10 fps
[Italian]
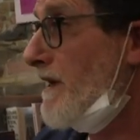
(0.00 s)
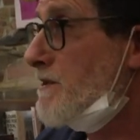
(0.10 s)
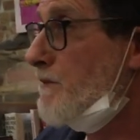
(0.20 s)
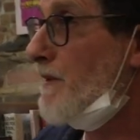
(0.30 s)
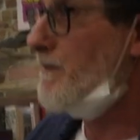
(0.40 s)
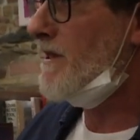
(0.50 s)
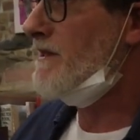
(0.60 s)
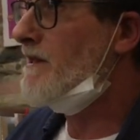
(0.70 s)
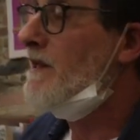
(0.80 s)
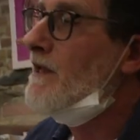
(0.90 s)
presto i bambini.
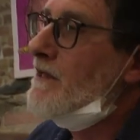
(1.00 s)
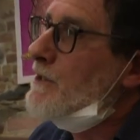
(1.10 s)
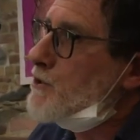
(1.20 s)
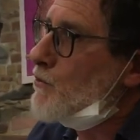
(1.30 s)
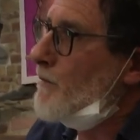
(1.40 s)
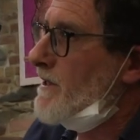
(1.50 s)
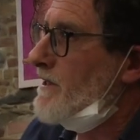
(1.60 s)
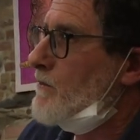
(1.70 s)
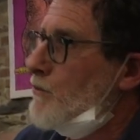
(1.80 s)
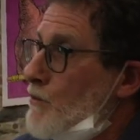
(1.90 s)
Sì, sì, certo. Gli
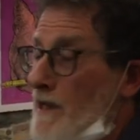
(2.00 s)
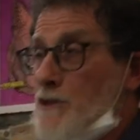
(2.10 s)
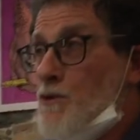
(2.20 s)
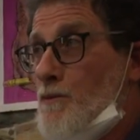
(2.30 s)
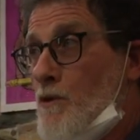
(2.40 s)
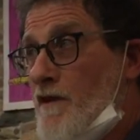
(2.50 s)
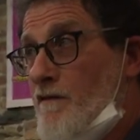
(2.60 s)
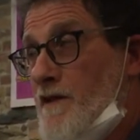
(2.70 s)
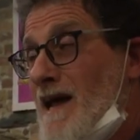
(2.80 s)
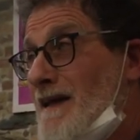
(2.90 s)
strumenti culturali sono più
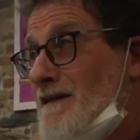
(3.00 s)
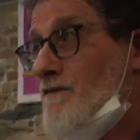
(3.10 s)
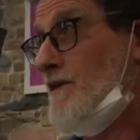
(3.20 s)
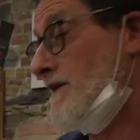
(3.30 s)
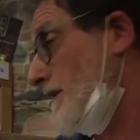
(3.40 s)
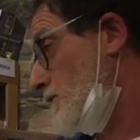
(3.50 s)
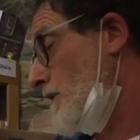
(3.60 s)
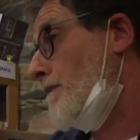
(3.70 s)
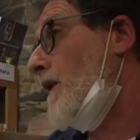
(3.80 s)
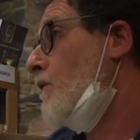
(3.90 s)
raffinati, infatti adesso
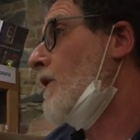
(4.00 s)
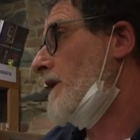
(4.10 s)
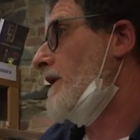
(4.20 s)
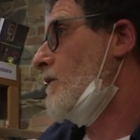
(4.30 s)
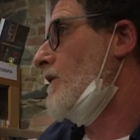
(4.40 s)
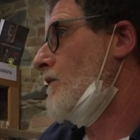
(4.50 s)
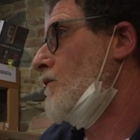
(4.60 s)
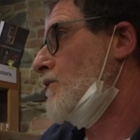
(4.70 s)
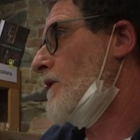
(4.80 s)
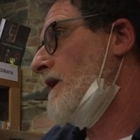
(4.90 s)
la paura è che
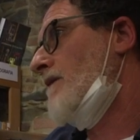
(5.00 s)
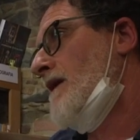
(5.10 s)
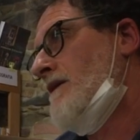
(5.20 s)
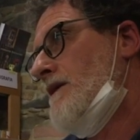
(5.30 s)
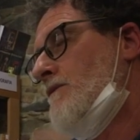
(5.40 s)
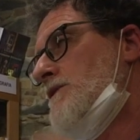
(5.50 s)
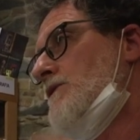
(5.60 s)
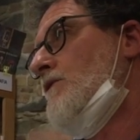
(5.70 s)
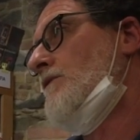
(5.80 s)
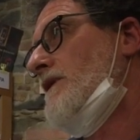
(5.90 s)
qualcuno cavalchi
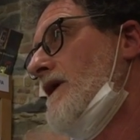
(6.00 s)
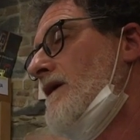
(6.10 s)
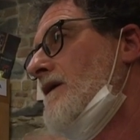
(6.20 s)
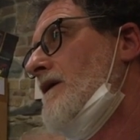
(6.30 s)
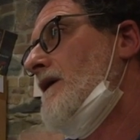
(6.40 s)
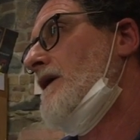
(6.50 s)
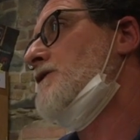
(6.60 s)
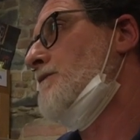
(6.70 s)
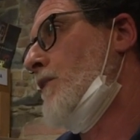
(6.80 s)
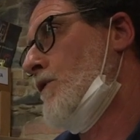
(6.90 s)
quest'onda e
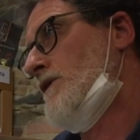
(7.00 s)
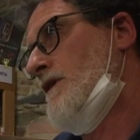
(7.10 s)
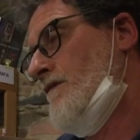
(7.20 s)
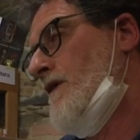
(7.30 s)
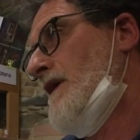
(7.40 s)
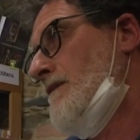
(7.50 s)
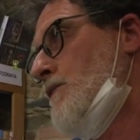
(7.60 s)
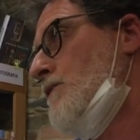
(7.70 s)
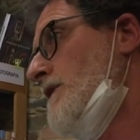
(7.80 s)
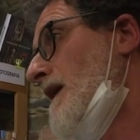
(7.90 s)
ci porti a fare
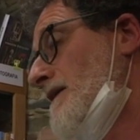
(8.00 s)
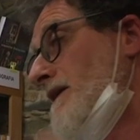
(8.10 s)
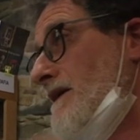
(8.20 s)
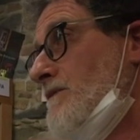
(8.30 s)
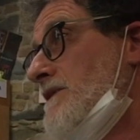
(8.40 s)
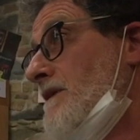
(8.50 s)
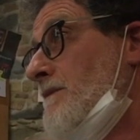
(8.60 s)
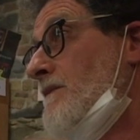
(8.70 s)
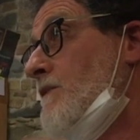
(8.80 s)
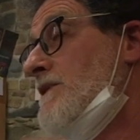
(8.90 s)
più didattica in questa,
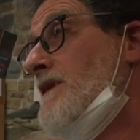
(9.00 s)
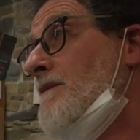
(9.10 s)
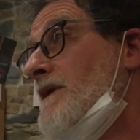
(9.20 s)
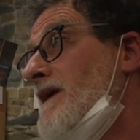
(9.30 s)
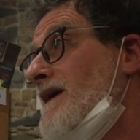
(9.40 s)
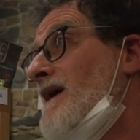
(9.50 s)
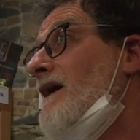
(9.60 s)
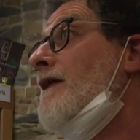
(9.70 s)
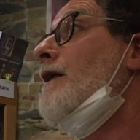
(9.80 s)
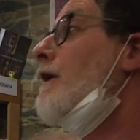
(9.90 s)
in questa maniera.
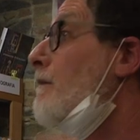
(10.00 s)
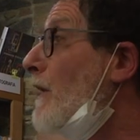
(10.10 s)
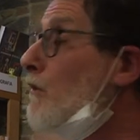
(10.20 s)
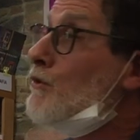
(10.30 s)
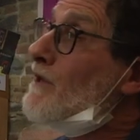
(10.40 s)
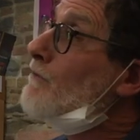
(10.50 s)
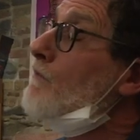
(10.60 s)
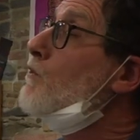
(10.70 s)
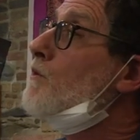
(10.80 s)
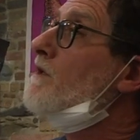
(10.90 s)
Mm. Però non hanno
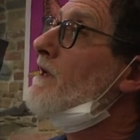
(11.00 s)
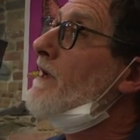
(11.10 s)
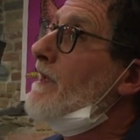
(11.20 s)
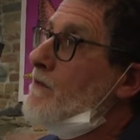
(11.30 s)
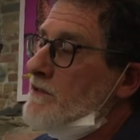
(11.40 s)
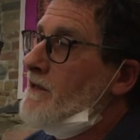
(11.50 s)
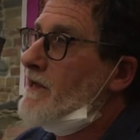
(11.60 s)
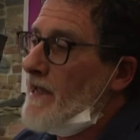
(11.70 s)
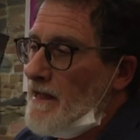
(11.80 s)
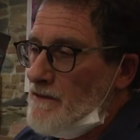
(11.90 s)
avuto altre regole del
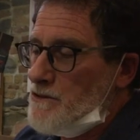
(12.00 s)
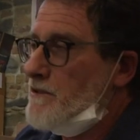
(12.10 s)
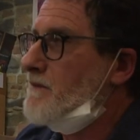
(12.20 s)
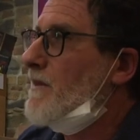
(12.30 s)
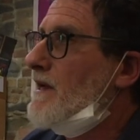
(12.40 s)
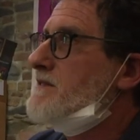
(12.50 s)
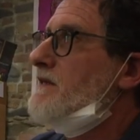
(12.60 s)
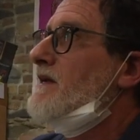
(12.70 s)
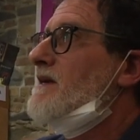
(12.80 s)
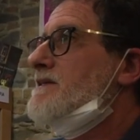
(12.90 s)
calcio, del
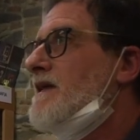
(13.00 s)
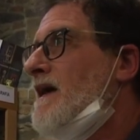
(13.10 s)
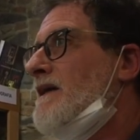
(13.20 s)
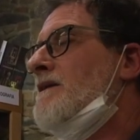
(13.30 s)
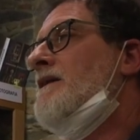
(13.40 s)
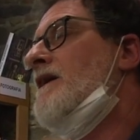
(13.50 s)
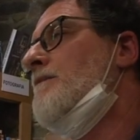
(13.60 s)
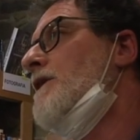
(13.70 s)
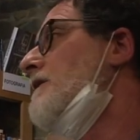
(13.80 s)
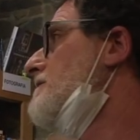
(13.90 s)
basket, della strada, degli
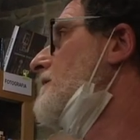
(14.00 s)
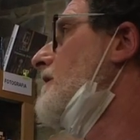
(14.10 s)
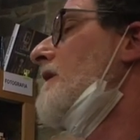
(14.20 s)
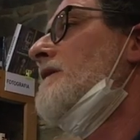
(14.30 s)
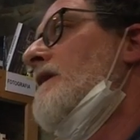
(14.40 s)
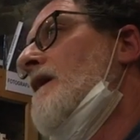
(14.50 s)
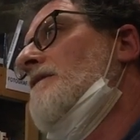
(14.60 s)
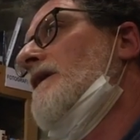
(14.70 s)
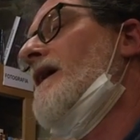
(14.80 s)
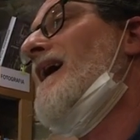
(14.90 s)
amici, degli, delle
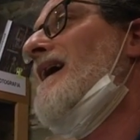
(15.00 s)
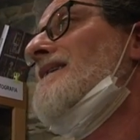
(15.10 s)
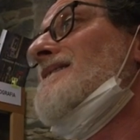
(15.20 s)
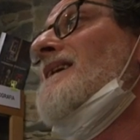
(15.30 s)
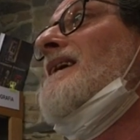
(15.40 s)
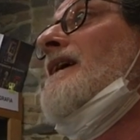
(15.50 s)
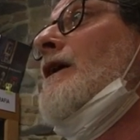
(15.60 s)
altre case.